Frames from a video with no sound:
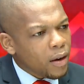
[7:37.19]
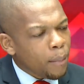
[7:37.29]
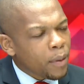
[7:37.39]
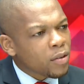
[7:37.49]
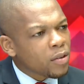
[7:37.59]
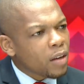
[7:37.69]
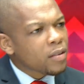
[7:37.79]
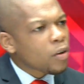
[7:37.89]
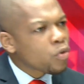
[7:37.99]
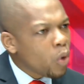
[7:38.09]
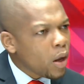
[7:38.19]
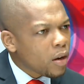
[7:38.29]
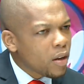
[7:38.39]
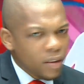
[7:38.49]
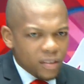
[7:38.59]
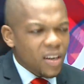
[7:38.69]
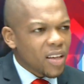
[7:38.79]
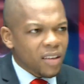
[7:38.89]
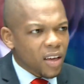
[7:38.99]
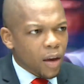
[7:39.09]
la présidence actuelle. Ce n'est
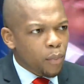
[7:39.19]
que